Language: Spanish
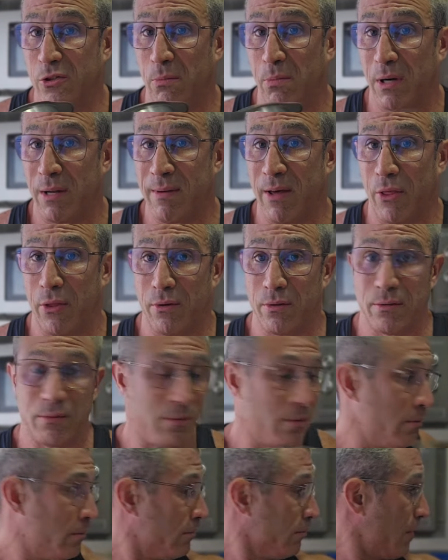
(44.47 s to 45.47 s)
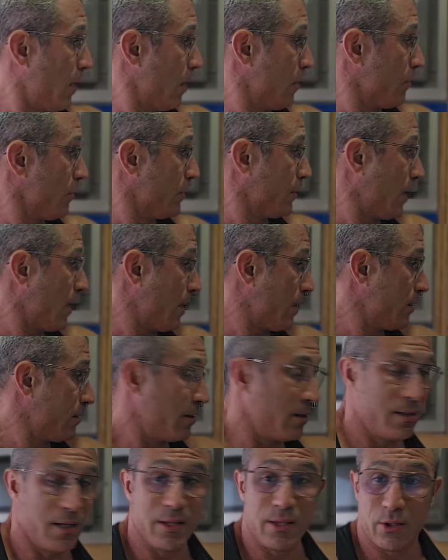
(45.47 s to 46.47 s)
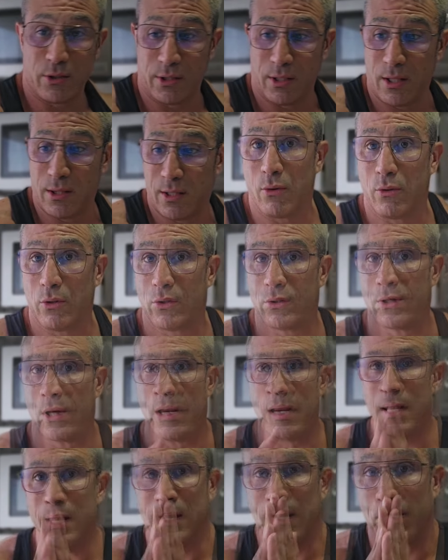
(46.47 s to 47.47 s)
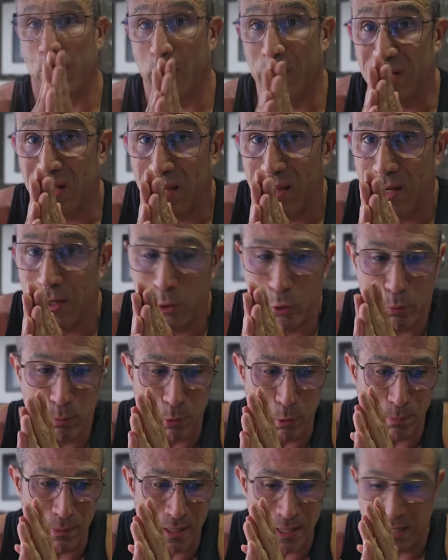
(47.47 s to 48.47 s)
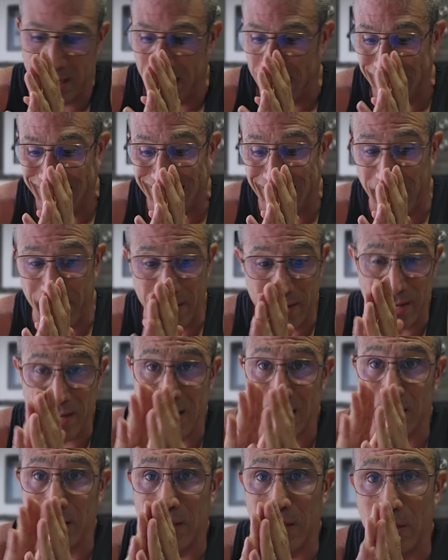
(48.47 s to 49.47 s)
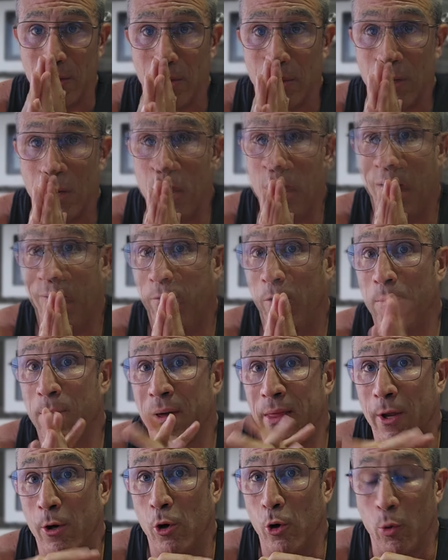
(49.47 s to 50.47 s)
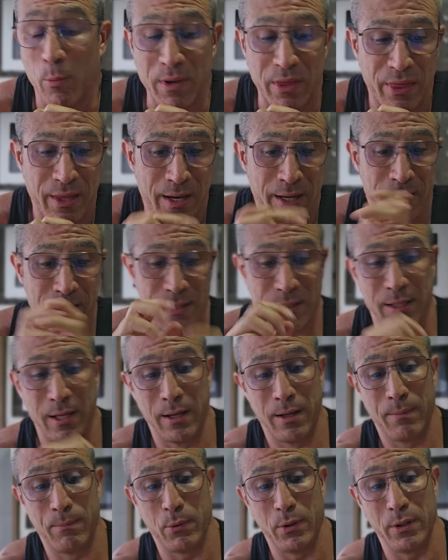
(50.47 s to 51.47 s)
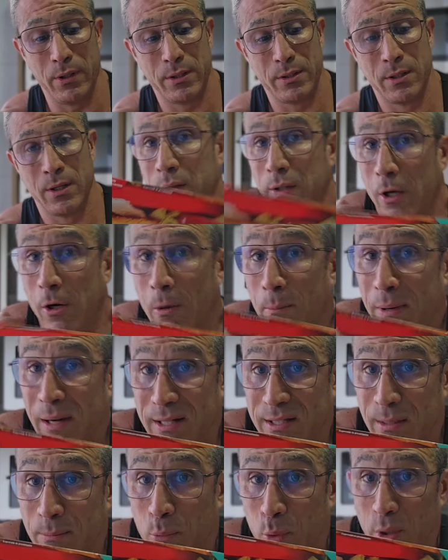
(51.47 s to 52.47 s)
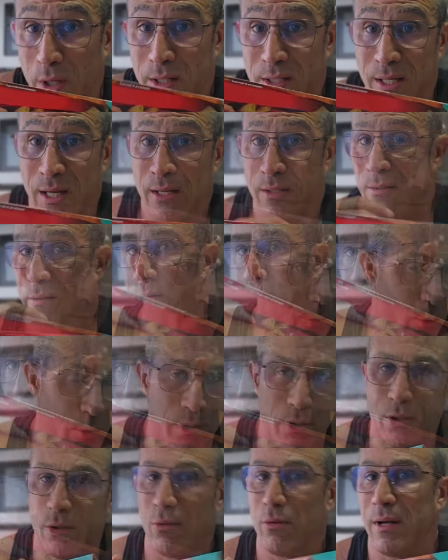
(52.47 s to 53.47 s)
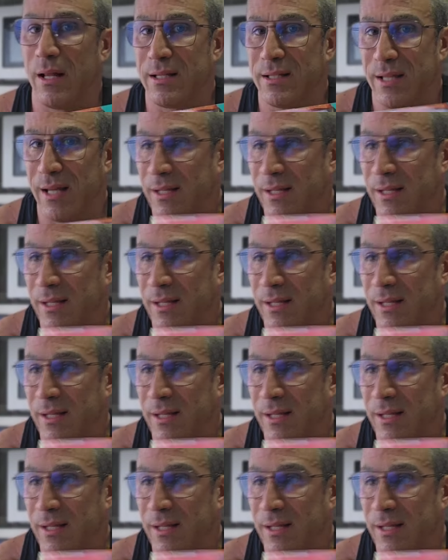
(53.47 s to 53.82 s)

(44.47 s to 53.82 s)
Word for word: Esto por Amazon cuesta 60 o 70 euros y te puedes hacer tu propia carne. Ya te digo, una forma de economizar es, pues, te compras las hamburguesas, chorizo, las